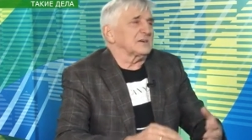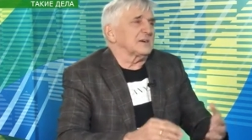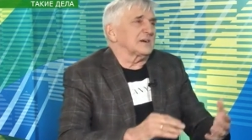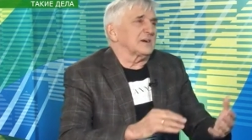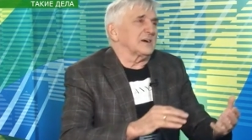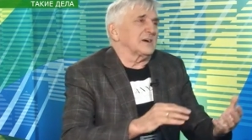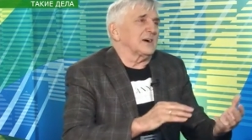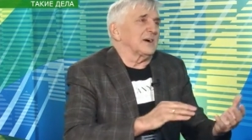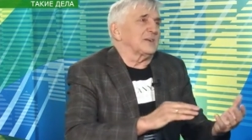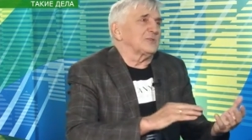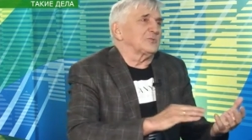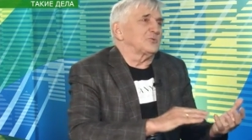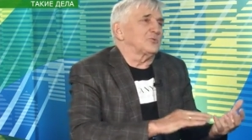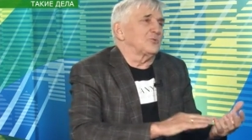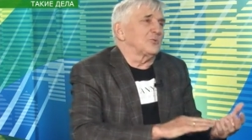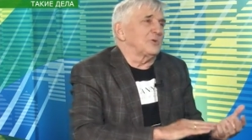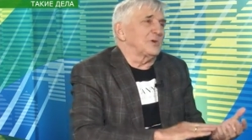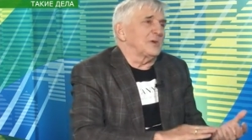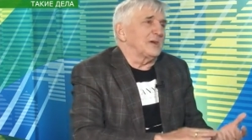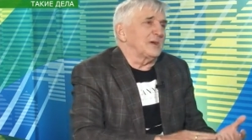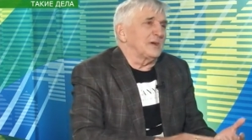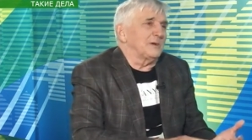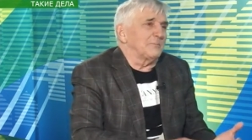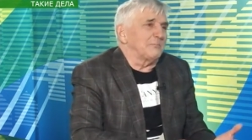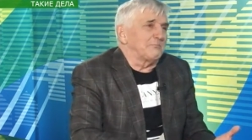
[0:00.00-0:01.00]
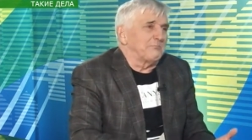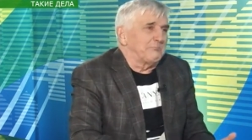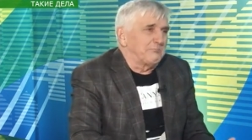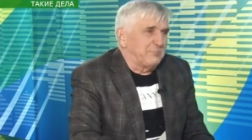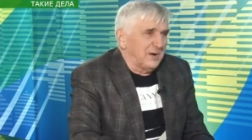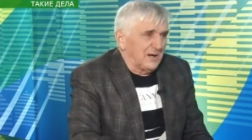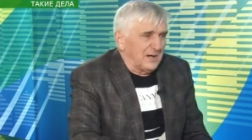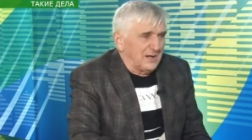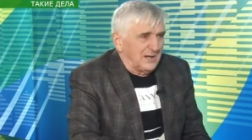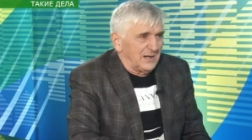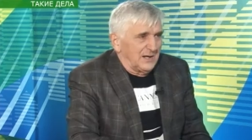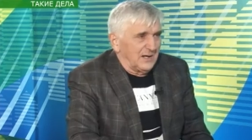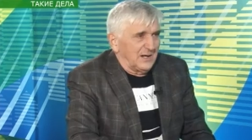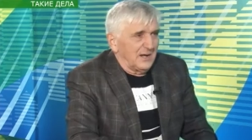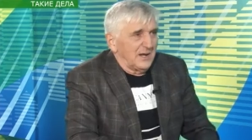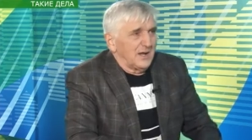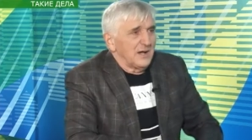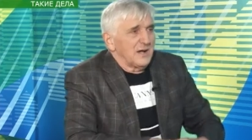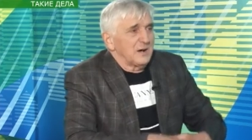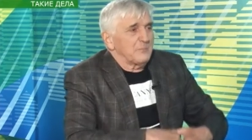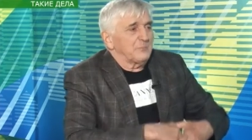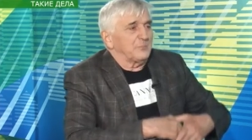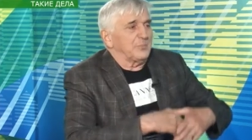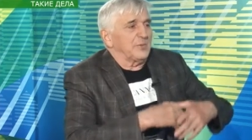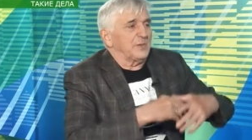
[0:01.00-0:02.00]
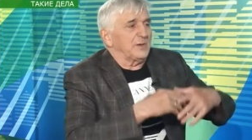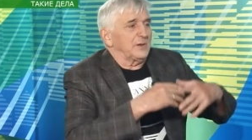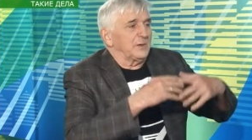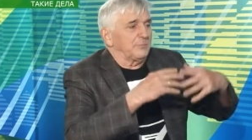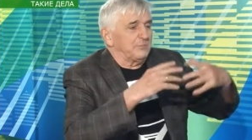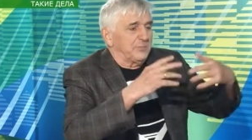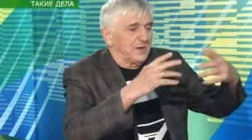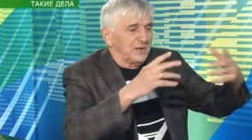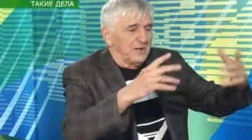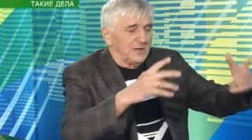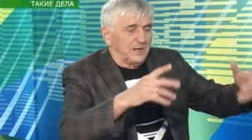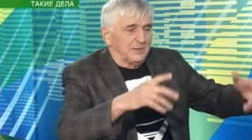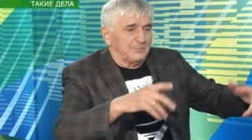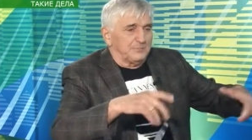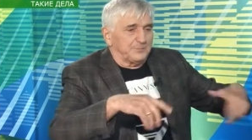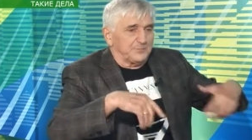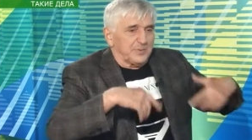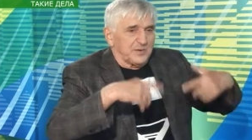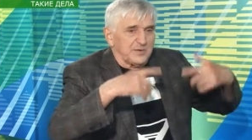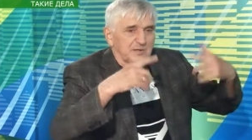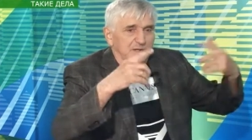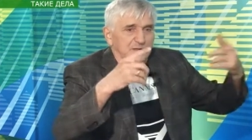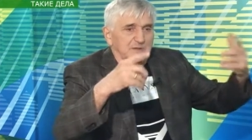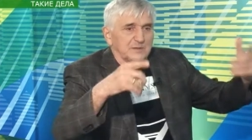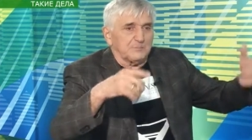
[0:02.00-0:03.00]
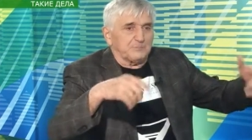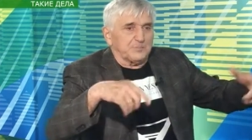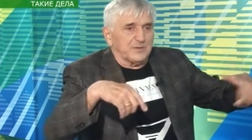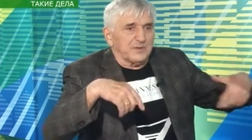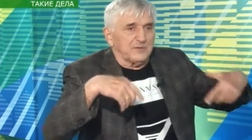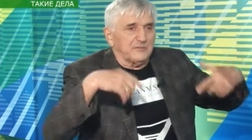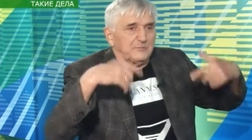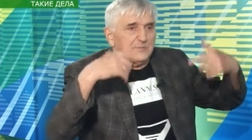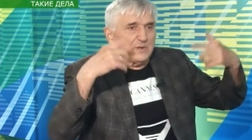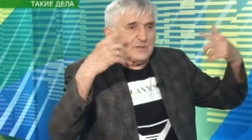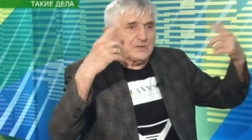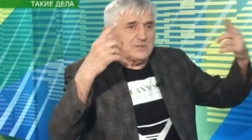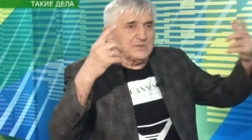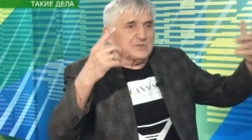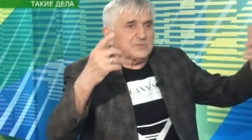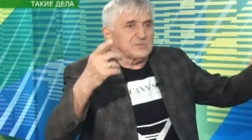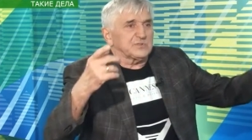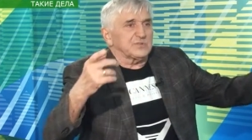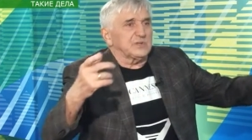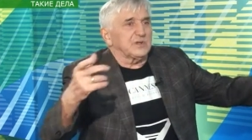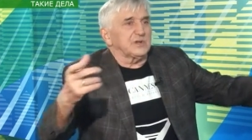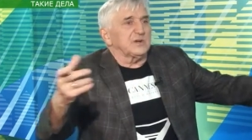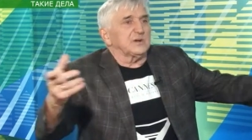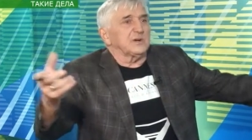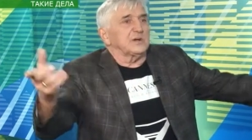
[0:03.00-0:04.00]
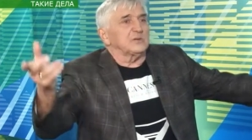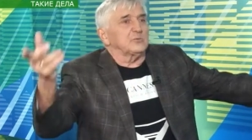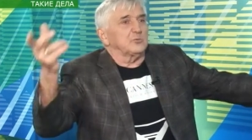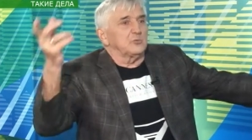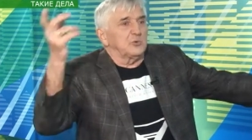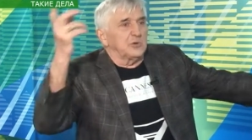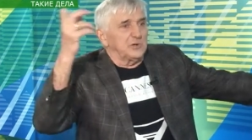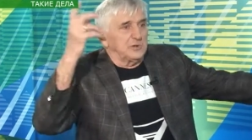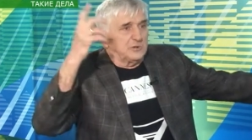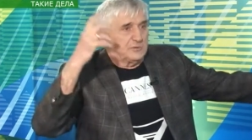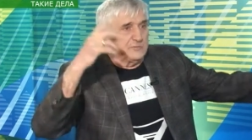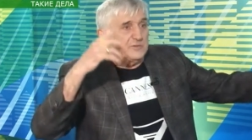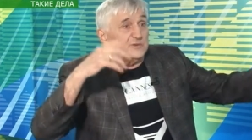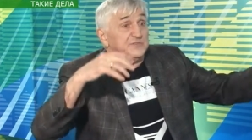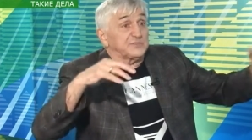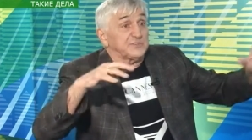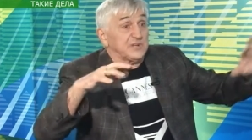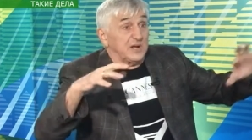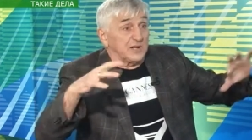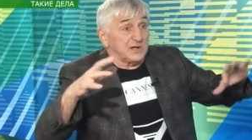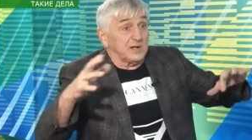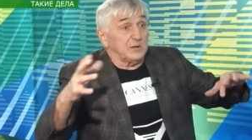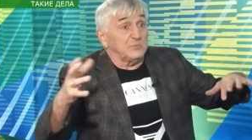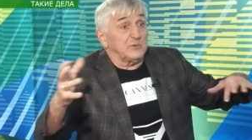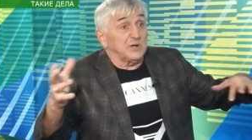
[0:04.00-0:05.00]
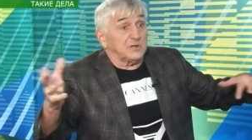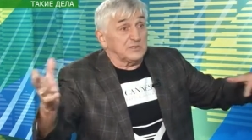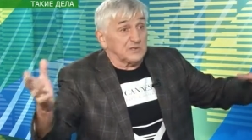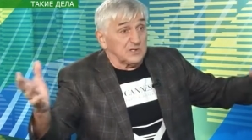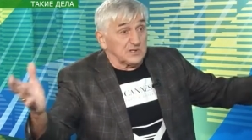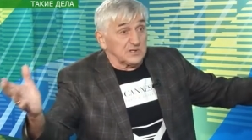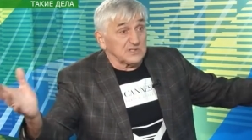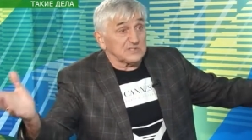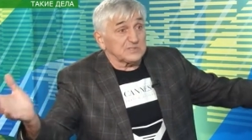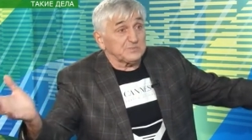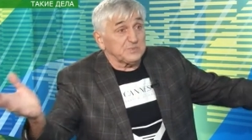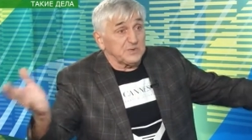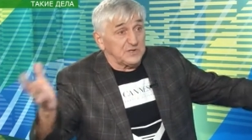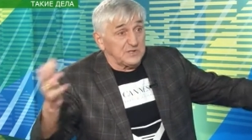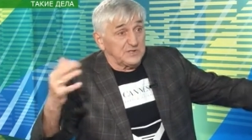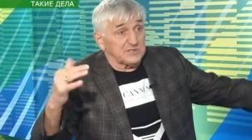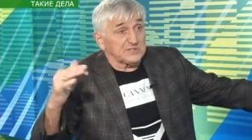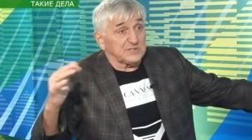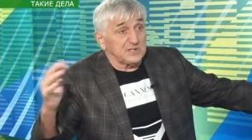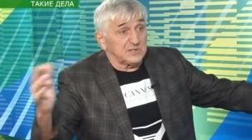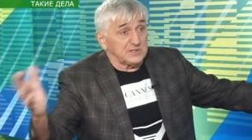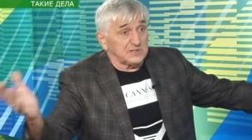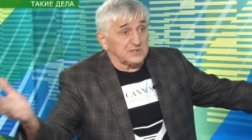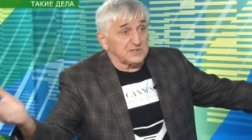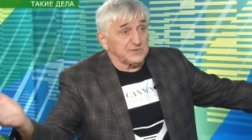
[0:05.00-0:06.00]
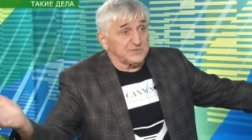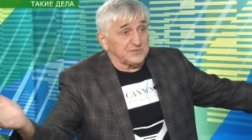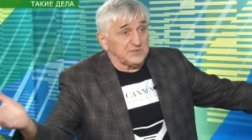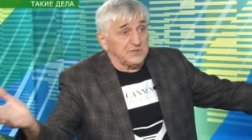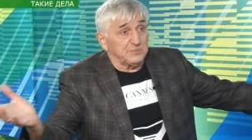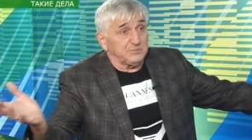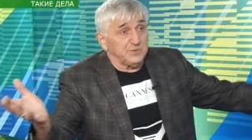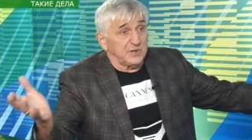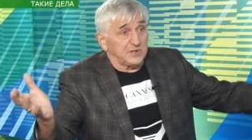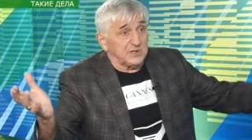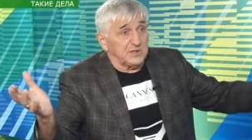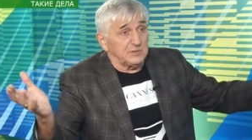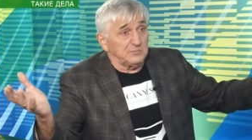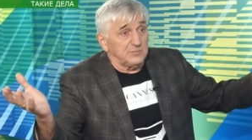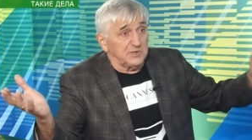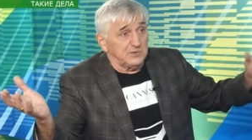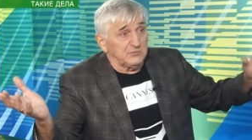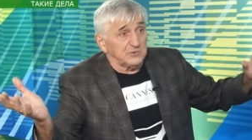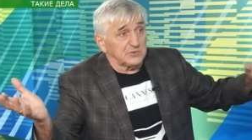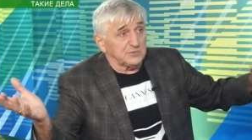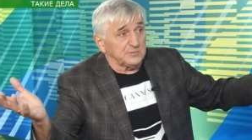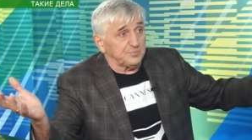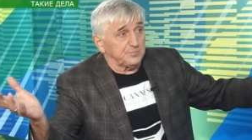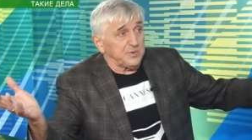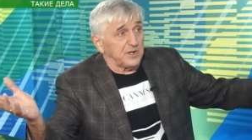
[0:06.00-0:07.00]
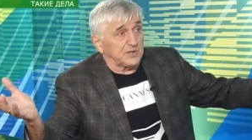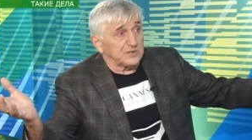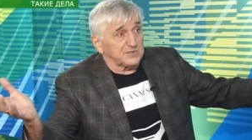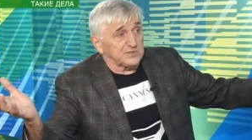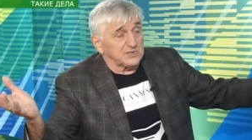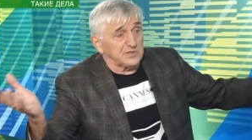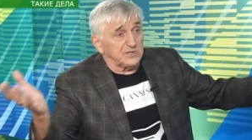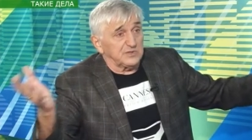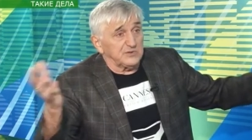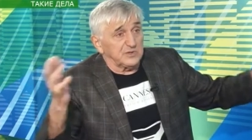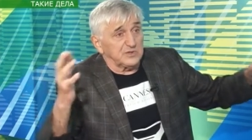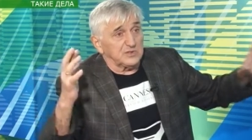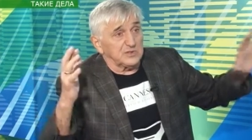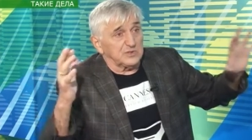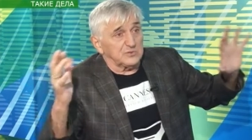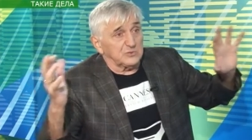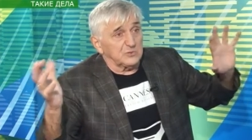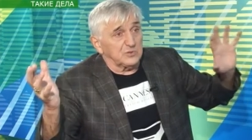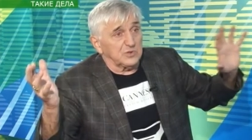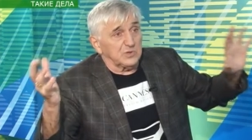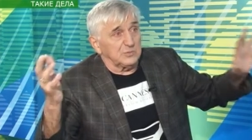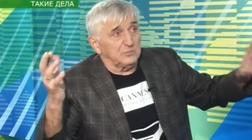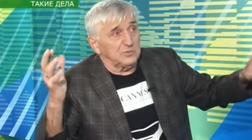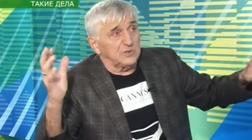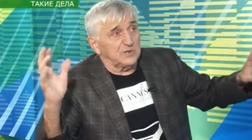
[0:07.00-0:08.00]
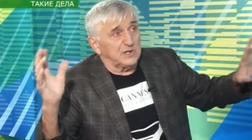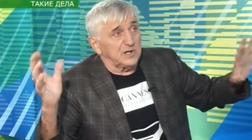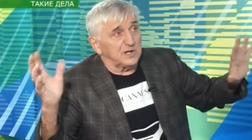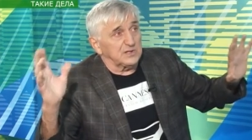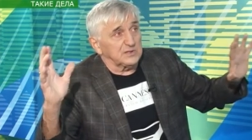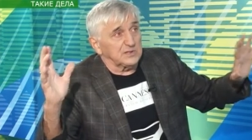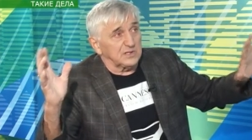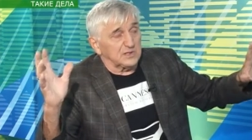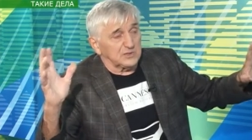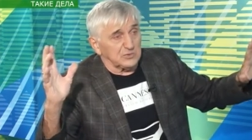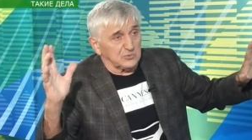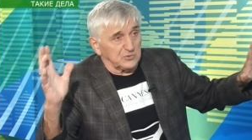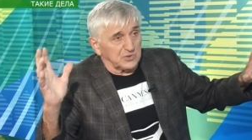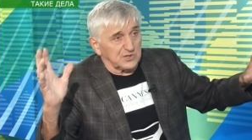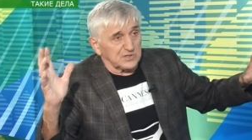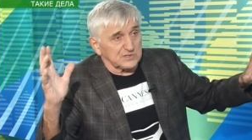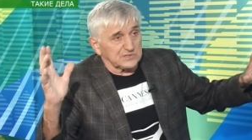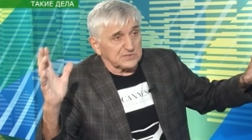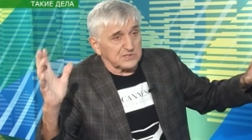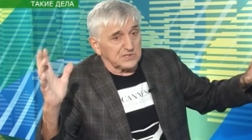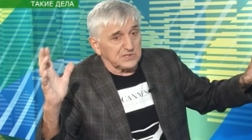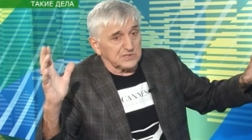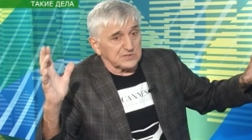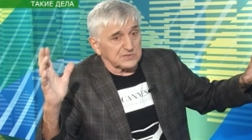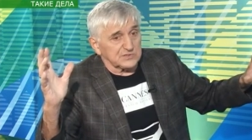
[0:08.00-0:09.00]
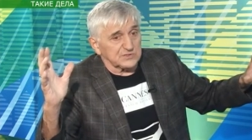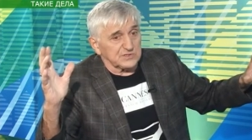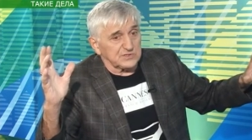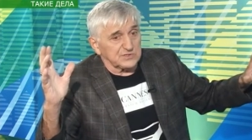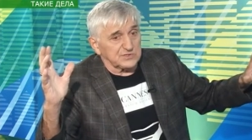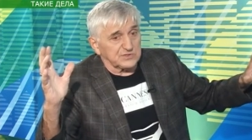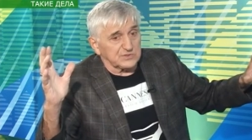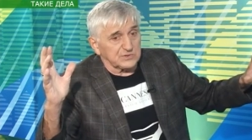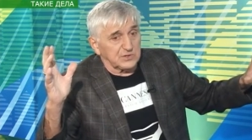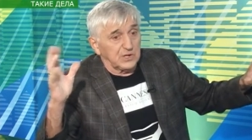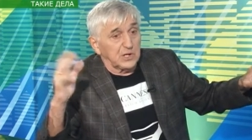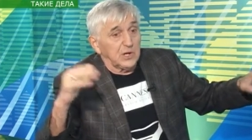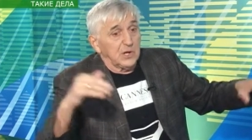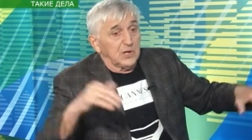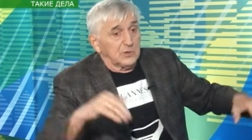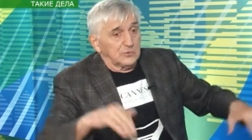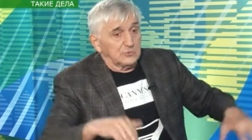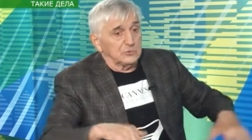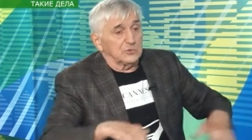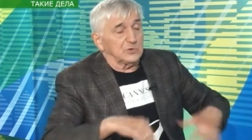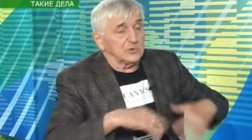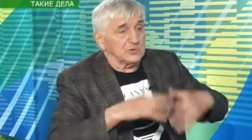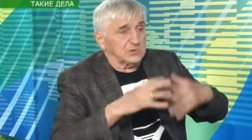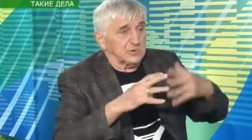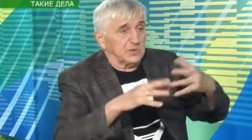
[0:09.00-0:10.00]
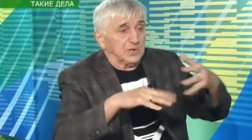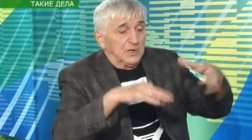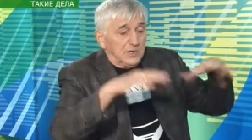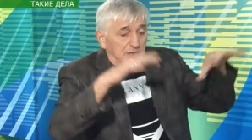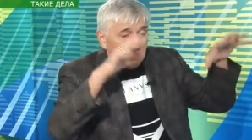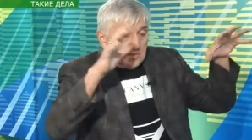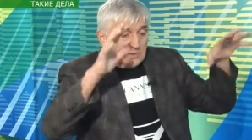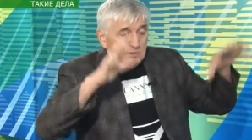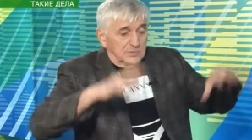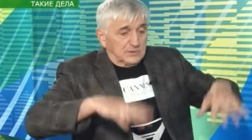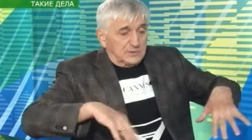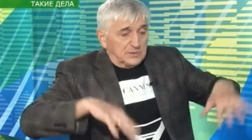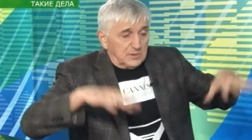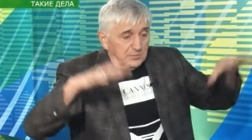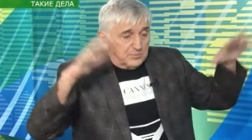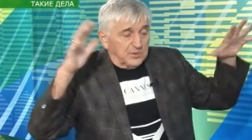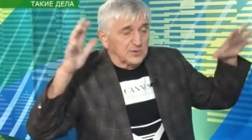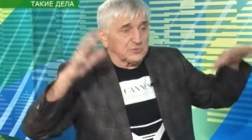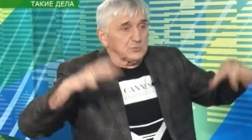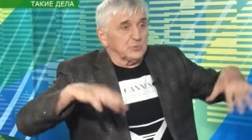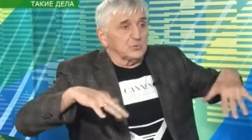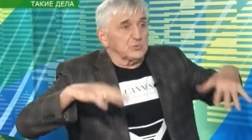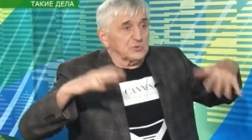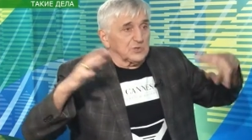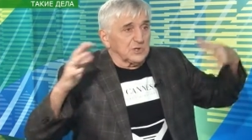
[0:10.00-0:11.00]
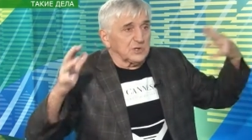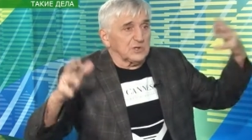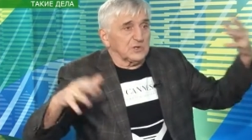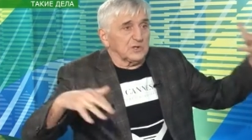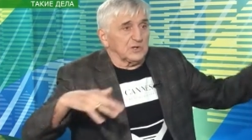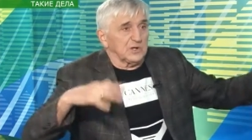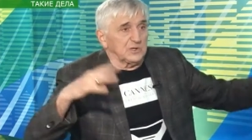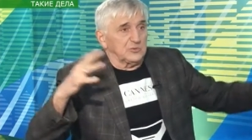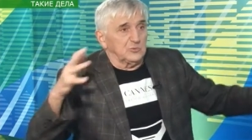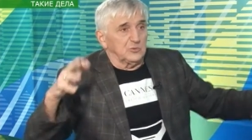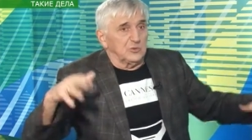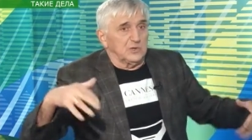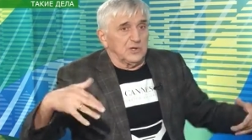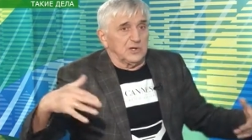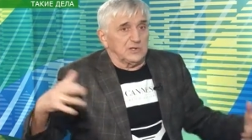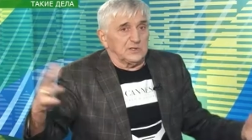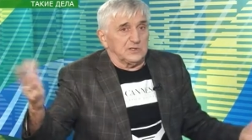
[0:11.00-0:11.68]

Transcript: ходули были, были пневматические ходули, и вся команда разбились, они же все погибли, вот пять человек, которые были, одна только осталась женщина, но это на батутах ходули, угу.